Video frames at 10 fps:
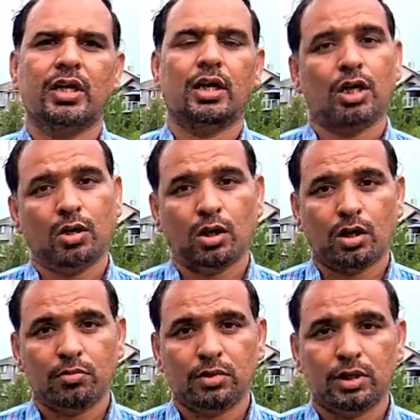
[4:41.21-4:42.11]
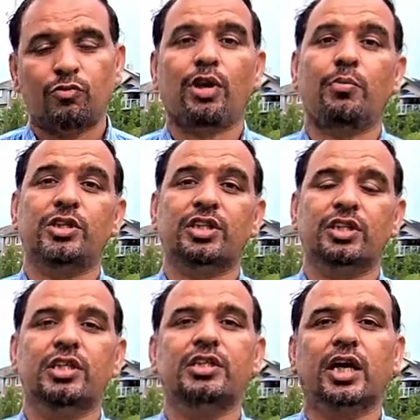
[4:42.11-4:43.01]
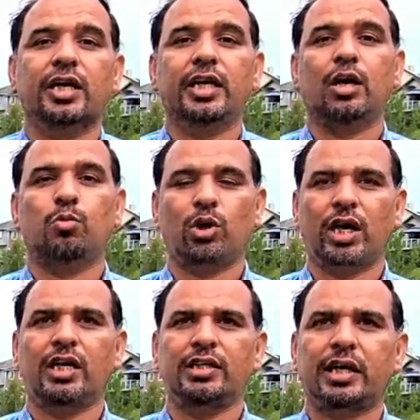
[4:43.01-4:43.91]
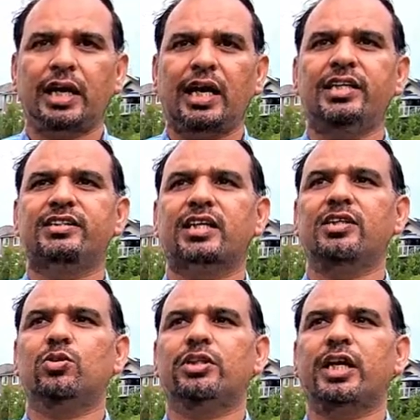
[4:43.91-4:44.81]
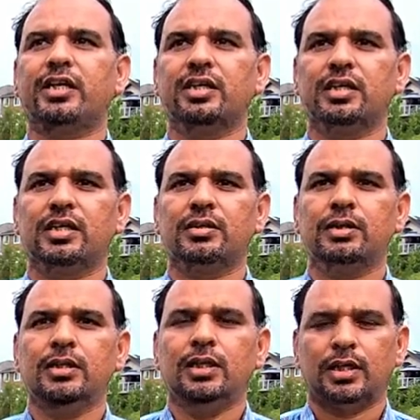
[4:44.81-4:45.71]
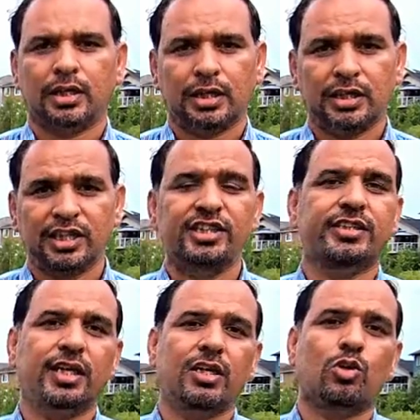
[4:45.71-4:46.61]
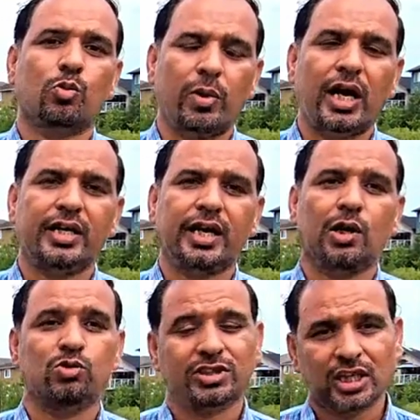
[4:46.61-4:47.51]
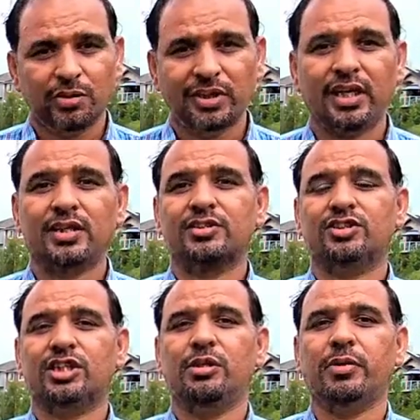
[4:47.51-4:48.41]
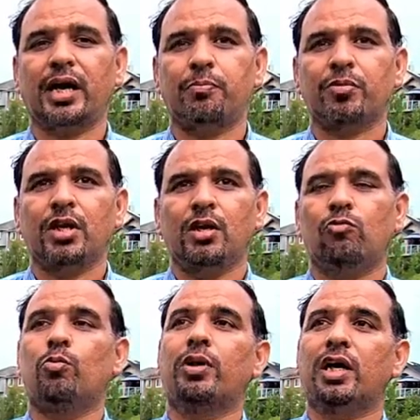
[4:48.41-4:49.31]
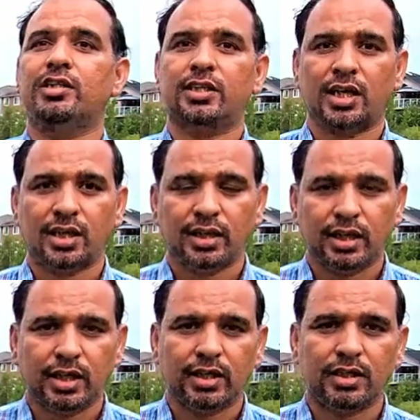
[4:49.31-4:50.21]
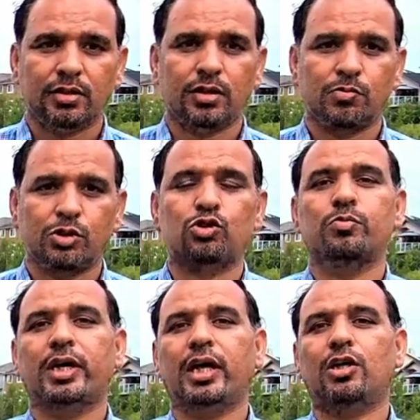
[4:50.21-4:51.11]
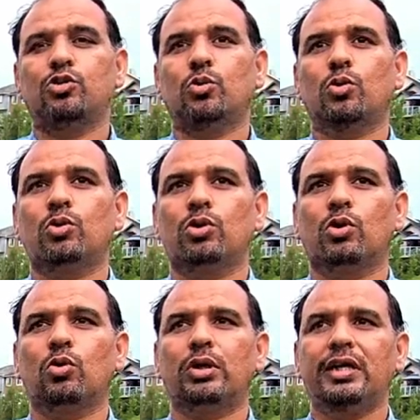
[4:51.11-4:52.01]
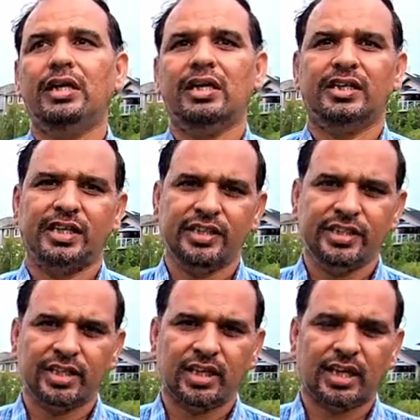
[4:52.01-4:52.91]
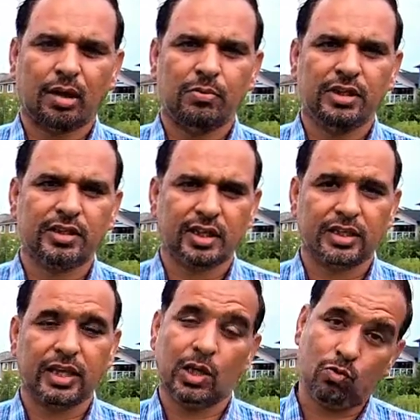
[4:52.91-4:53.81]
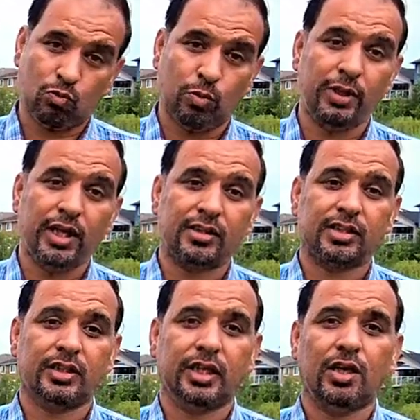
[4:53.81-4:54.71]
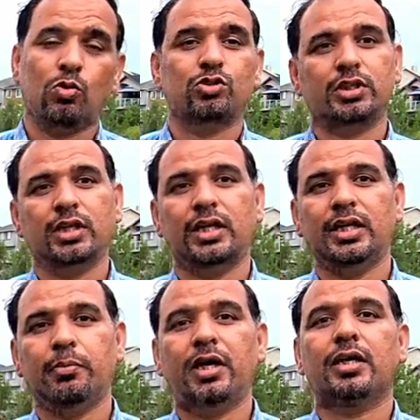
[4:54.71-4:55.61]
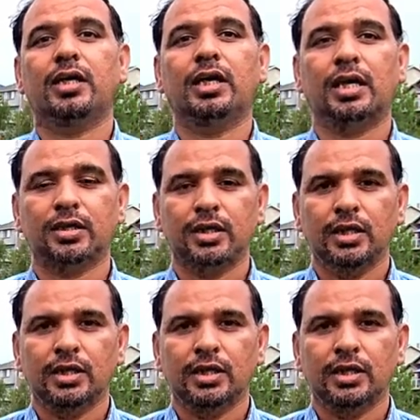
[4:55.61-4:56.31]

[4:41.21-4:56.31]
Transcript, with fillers: इंफॉर्मेशन दी जा रही है बुलाया जा रहा है इस तरह जो टेक डिजिटल नोमैड है उसके लिए भी एक स्ट्रीम है वो बड़ा अच्छा एक मनसूबा है कि जो लोग डिजिटल काबिलियत रखते हैं वो भी आ सकते हैं उसके लिए मैं एक अलग